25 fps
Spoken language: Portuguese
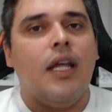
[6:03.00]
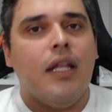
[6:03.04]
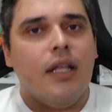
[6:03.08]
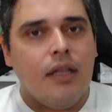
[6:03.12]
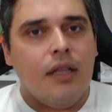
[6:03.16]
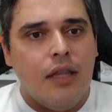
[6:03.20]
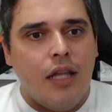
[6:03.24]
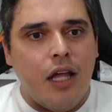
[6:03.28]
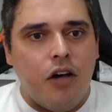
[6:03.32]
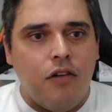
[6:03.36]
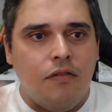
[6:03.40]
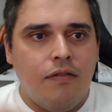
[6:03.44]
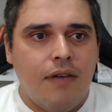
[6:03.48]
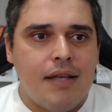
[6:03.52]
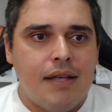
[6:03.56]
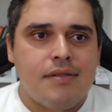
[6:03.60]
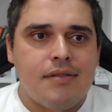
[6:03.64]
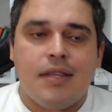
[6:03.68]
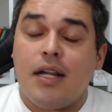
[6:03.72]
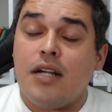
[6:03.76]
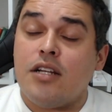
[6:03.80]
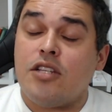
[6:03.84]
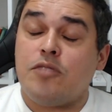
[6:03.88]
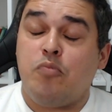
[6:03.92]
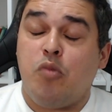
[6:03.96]
não vai
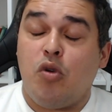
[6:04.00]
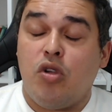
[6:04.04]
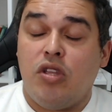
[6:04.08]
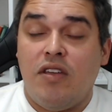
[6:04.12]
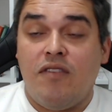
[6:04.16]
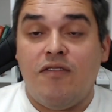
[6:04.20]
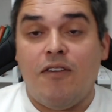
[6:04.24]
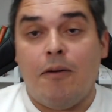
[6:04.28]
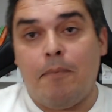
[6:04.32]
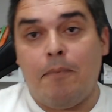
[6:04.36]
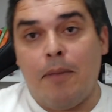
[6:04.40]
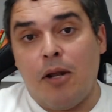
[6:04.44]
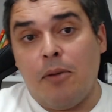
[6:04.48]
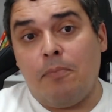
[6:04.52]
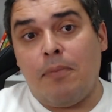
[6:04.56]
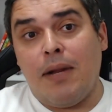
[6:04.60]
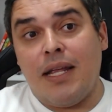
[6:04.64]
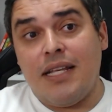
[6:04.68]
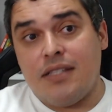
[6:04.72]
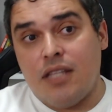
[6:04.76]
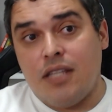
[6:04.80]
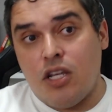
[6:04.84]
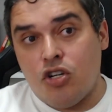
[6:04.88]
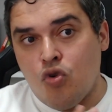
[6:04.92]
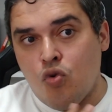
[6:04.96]
estar disponível pelo
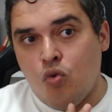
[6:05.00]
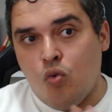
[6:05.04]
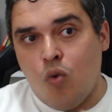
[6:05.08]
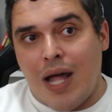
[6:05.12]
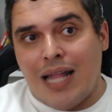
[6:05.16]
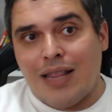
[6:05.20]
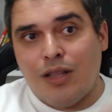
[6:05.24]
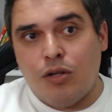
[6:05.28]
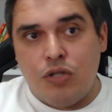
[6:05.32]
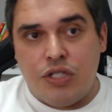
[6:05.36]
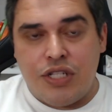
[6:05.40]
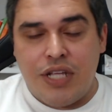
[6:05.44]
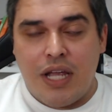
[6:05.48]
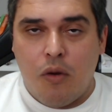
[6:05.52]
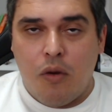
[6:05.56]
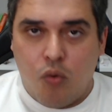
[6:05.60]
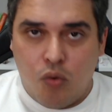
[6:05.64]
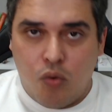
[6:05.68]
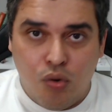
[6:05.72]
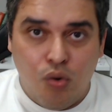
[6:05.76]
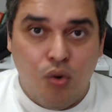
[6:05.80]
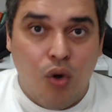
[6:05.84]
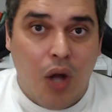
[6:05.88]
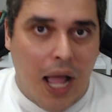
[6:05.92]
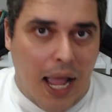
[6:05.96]
PlayStation 4
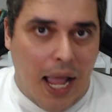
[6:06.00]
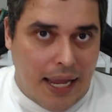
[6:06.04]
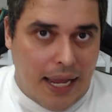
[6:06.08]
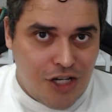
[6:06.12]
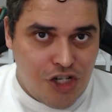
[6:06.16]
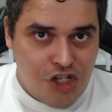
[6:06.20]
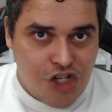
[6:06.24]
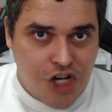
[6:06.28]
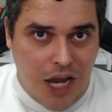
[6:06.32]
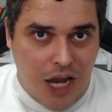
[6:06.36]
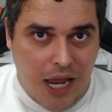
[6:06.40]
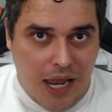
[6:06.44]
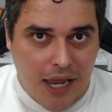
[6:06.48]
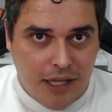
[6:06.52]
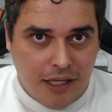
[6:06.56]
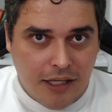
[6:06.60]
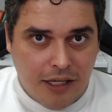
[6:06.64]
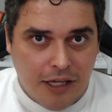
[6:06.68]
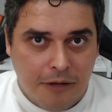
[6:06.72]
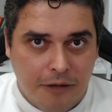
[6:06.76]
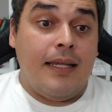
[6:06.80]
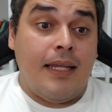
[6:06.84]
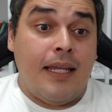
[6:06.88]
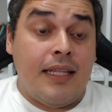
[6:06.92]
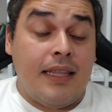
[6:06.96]
segundo a
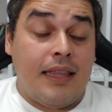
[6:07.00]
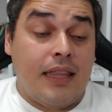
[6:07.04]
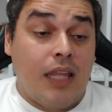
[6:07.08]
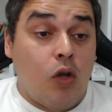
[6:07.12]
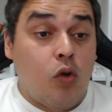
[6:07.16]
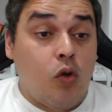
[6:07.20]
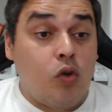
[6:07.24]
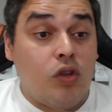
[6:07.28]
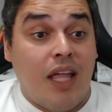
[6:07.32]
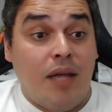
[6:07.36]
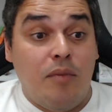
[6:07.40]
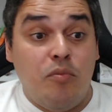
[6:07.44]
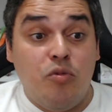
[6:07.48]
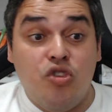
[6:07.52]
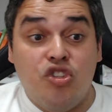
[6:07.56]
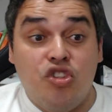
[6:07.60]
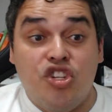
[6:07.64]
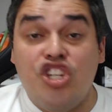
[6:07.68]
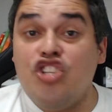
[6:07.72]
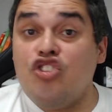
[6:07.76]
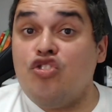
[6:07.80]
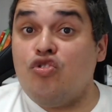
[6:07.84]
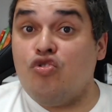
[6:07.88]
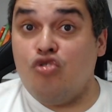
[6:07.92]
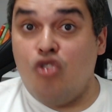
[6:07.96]
IGN. Então temos
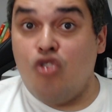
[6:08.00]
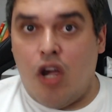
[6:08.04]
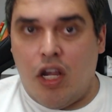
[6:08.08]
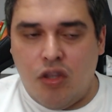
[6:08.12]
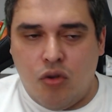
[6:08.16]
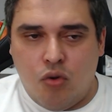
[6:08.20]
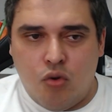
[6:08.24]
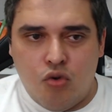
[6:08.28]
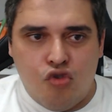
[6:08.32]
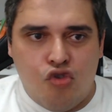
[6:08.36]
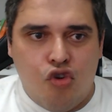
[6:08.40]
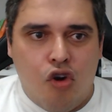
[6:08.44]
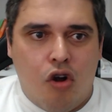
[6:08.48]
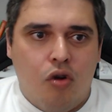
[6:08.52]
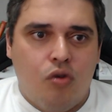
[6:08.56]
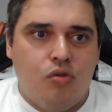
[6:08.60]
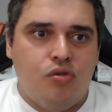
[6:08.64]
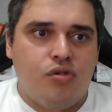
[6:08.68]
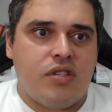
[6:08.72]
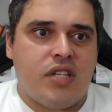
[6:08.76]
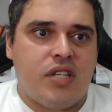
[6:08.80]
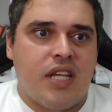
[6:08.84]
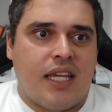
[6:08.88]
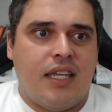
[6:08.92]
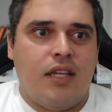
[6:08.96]
18
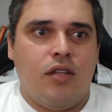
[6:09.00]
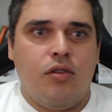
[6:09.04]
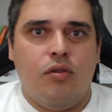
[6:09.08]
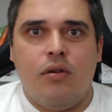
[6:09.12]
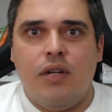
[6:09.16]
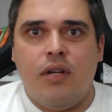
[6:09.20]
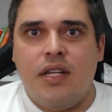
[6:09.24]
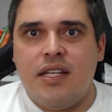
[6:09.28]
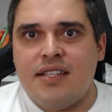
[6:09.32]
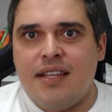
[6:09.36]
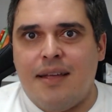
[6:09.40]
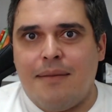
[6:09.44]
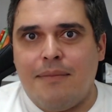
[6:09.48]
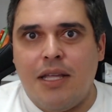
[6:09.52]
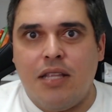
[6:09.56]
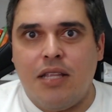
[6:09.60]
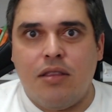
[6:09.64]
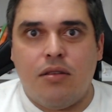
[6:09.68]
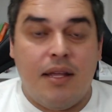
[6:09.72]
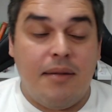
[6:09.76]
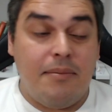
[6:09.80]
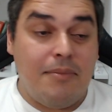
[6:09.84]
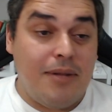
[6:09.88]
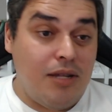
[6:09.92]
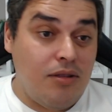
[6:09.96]
jogos aqui no
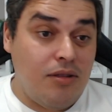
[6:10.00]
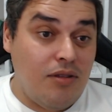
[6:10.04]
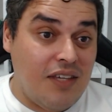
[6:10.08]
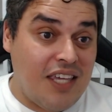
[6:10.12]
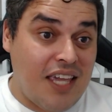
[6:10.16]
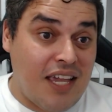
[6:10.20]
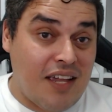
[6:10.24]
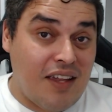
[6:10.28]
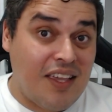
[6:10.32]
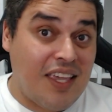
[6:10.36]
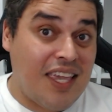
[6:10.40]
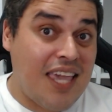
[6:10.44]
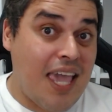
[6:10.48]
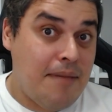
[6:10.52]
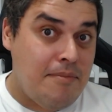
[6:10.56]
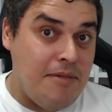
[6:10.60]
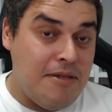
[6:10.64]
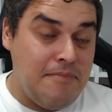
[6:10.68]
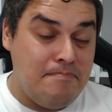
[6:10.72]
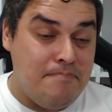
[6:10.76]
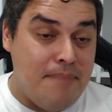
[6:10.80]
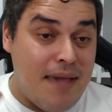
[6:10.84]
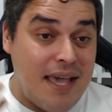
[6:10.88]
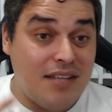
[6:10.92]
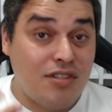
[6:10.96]
lançamento, lembrando que a é Game
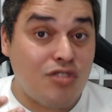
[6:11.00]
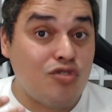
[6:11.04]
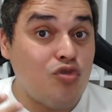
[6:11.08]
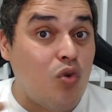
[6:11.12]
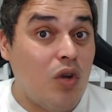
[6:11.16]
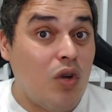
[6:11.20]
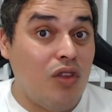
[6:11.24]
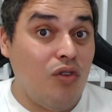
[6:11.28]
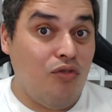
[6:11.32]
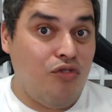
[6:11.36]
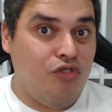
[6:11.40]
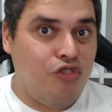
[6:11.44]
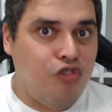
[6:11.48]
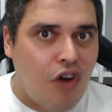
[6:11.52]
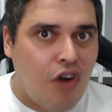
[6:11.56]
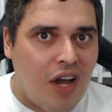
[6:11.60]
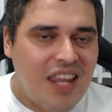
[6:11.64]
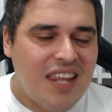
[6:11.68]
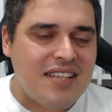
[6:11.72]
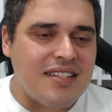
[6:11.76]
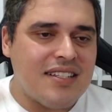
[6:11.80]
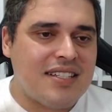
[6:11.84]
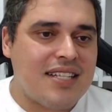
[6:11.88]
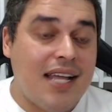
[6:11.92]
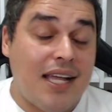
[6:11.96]
Pass quando foi
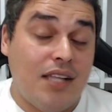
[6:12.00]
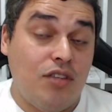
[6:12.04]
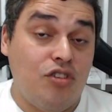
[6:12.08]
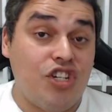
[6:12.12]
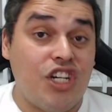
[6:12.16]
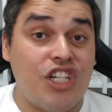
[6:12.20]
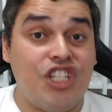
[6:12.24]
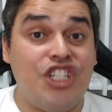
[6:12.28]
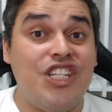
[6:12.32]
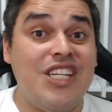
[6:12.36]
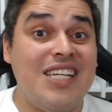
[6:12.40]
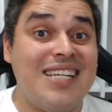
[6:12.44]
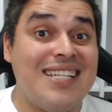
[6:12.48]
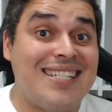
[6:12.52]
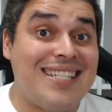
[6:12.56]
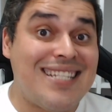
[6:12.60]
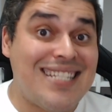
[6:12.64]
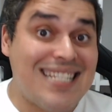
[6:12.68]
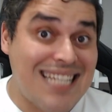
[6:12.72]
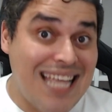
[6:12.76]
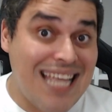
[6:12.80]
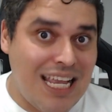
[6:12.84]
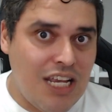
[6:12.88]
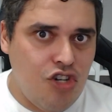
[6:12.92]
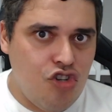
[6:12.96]
lançado já tinha
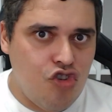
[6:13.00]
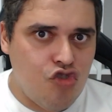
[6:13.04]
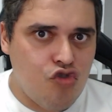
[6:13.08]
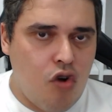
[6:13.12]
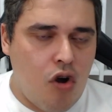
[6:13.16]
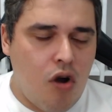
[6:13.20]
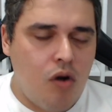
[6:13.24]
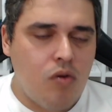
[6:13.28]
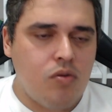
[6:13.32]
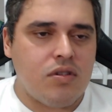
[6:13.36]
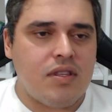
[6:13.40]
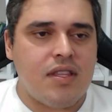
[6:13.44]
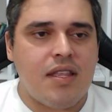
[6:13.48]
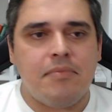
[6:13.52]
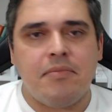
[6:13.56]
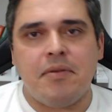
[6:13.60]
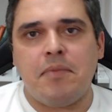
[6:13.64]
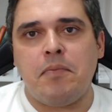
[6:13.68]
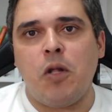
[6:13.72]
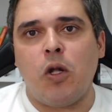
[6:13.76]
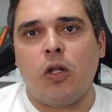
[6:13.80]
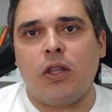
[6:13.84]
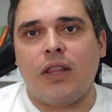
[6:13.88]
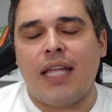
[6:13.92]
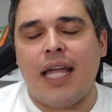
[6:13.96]
100 jogos na
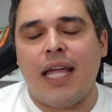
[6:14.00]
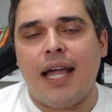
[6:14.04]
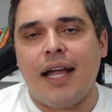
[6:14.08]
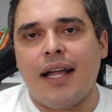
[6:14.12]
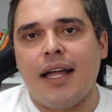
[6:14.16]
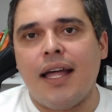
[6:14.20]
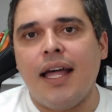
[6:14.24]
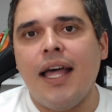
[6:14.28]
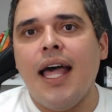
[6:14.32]
biblioteca,